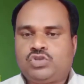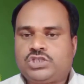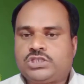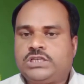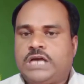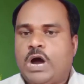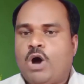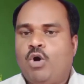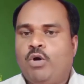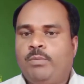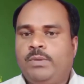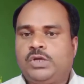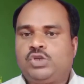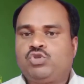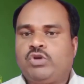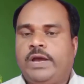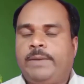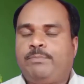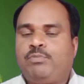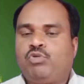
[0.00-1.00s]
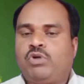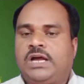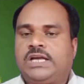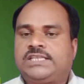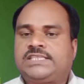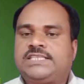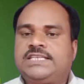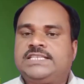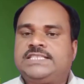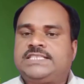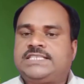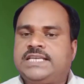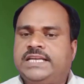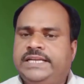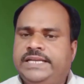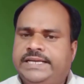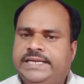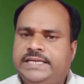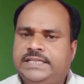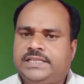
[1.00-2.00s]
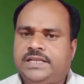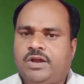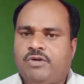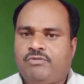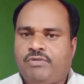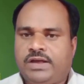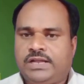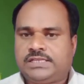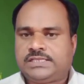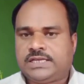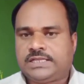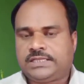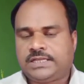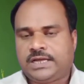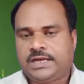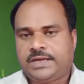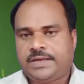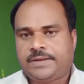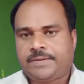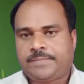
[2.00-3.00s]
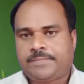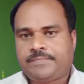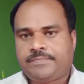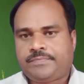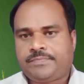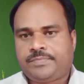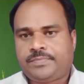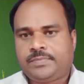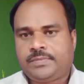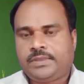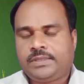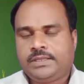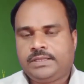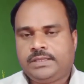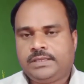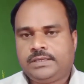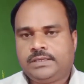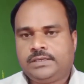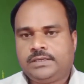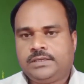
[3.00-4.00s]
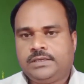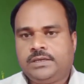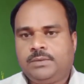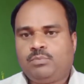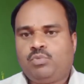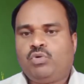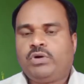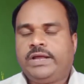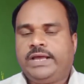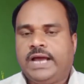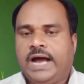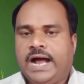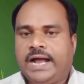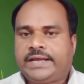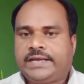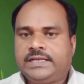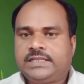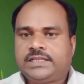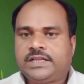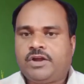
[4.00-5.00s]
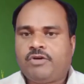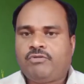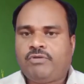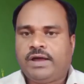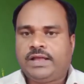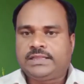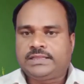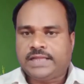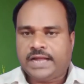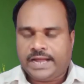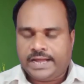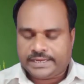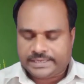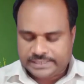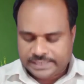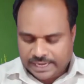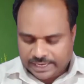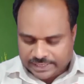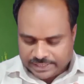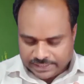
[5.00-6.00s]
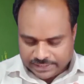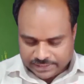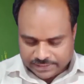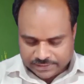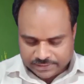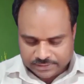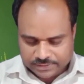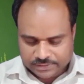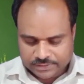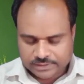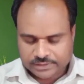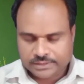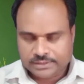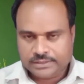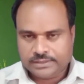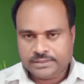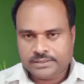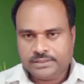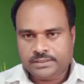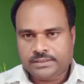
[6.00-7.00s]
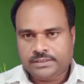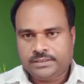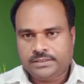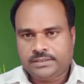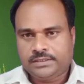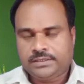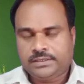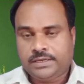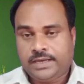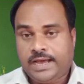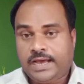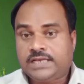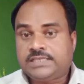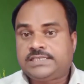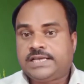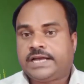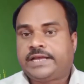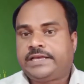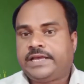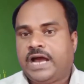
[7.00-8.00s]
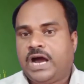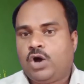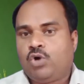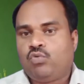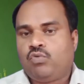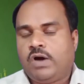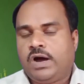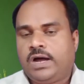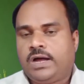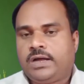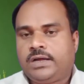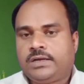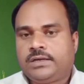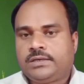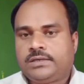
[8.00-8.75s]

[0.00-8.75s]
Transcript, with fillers: उस गांव में जो है पूरा सनसनी की तरह फैल जाता है पूरे आग की तरह फैलता है कि आखिर ऐसा क्या हुआ